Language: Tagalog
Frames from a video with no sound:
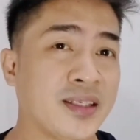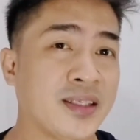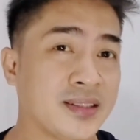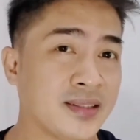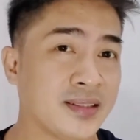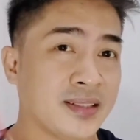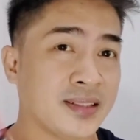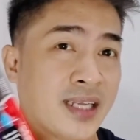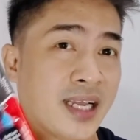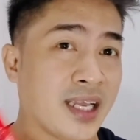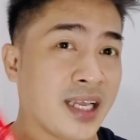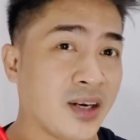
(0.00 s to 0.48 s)

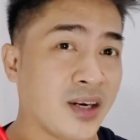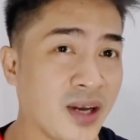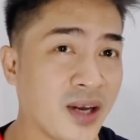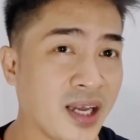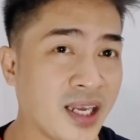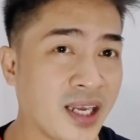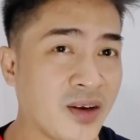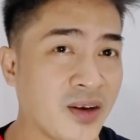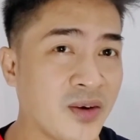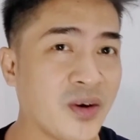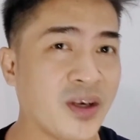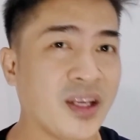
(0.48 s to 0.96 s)

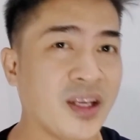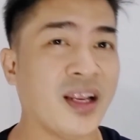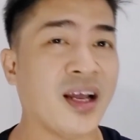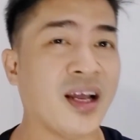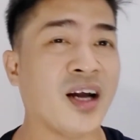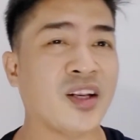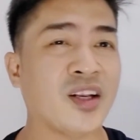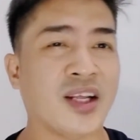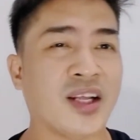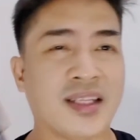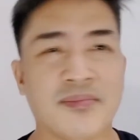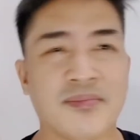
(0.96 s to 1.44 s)
Araw-araw,
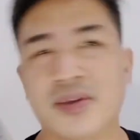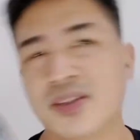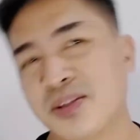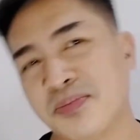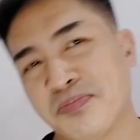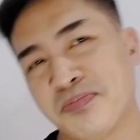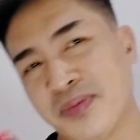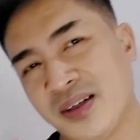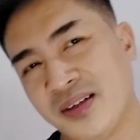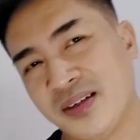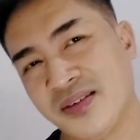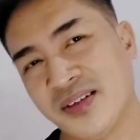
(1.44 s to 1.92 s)
kailangan natin
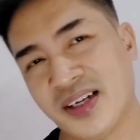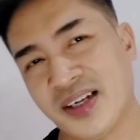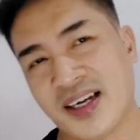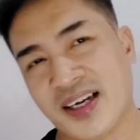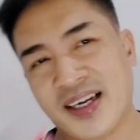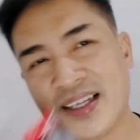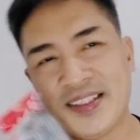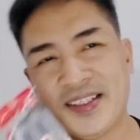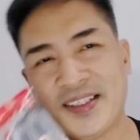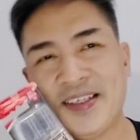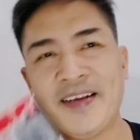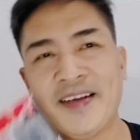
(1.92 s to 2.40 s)
magsipilyo ng
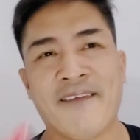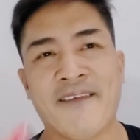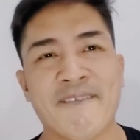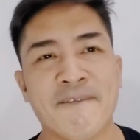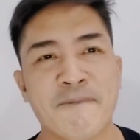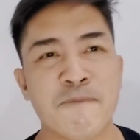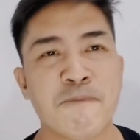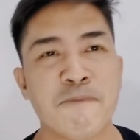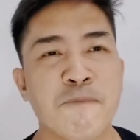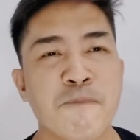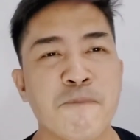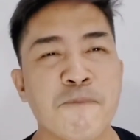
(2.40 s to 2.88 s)
ating, hmm,
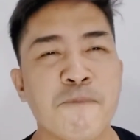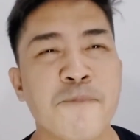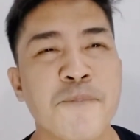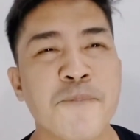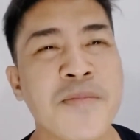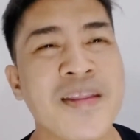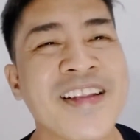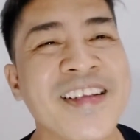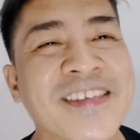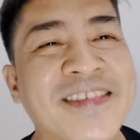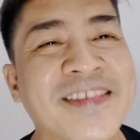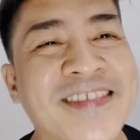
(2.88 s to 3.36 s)

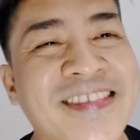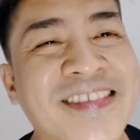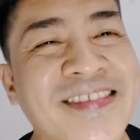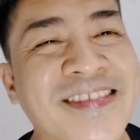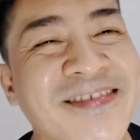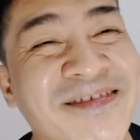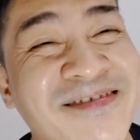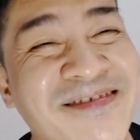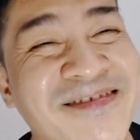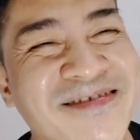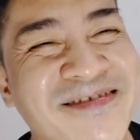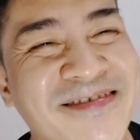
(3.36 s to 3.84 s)
hmm
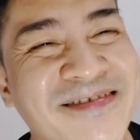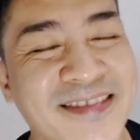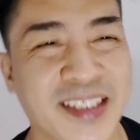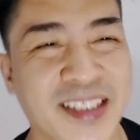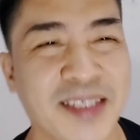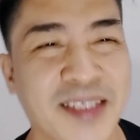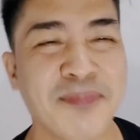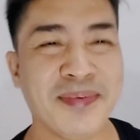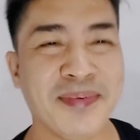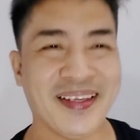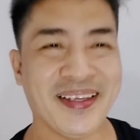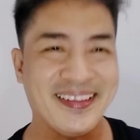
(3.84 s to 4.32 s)

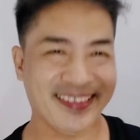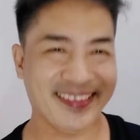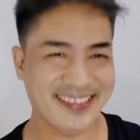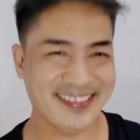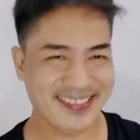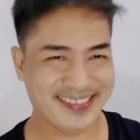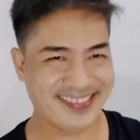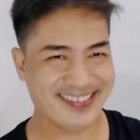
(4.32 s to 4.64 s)
ngipin.